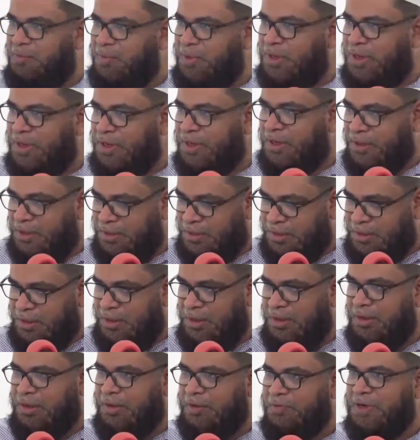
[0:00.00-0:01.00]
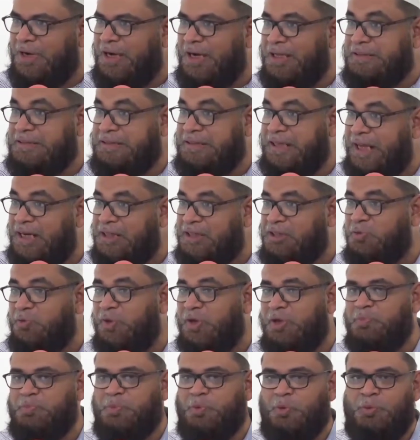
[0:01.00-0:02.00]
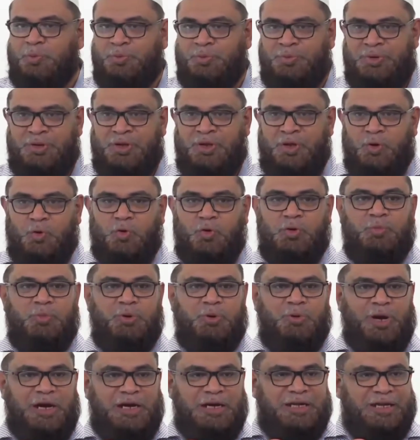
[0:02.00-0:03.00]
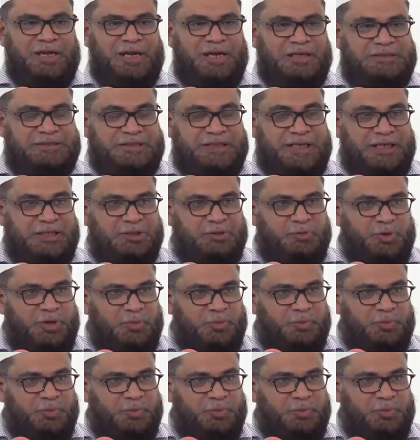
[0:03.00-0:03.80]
திருமண அவர்களை சேர்த்து வைப்போம் குடும்ப வாழ்க்கையில் சேர்த்து